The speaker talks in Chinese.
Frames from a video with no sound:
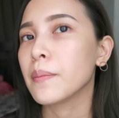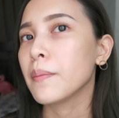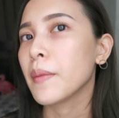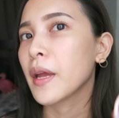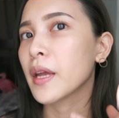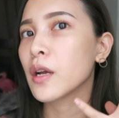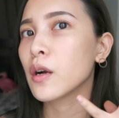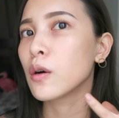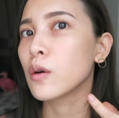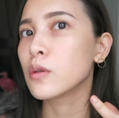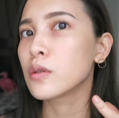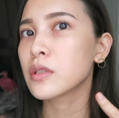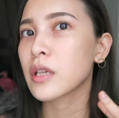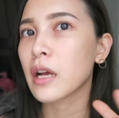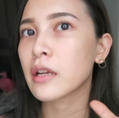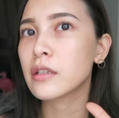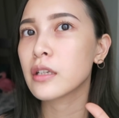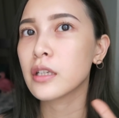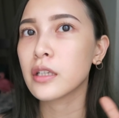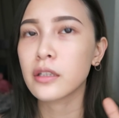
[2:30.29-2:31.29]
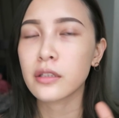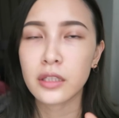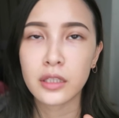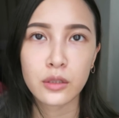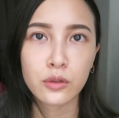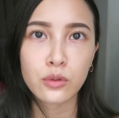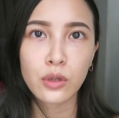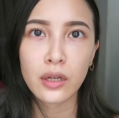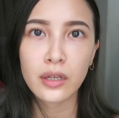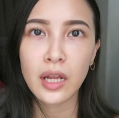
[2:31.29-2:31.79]
没有上任何
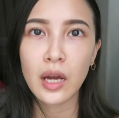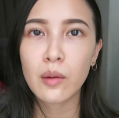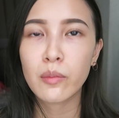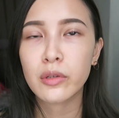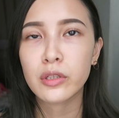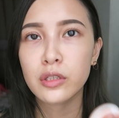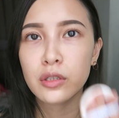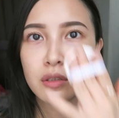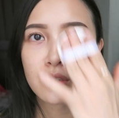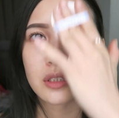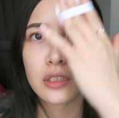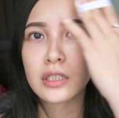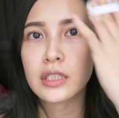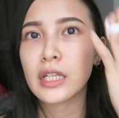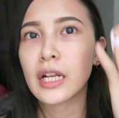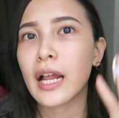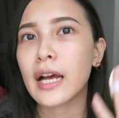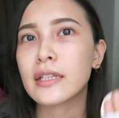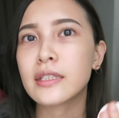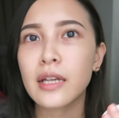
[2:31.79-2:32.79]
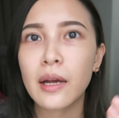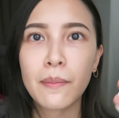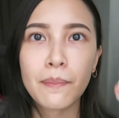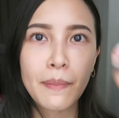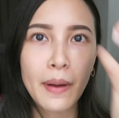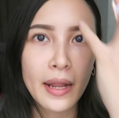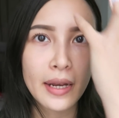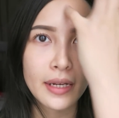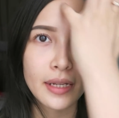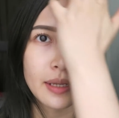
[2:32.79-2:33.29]
底妆，那我们就直接来上
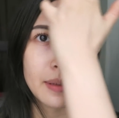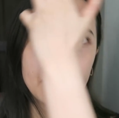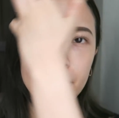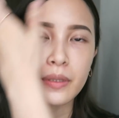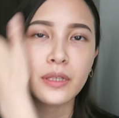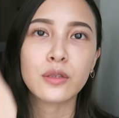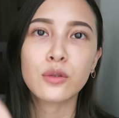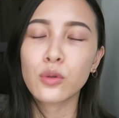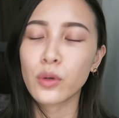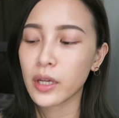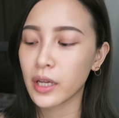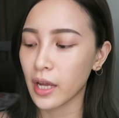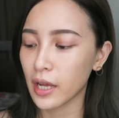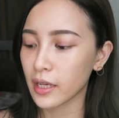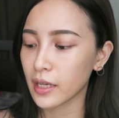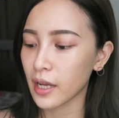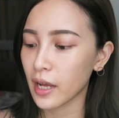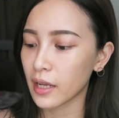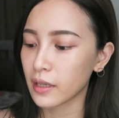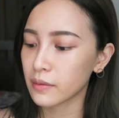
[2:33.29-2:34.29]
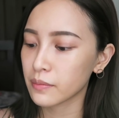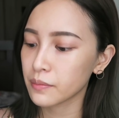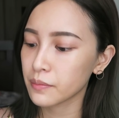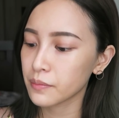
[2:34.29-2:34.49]
半脸比对看看。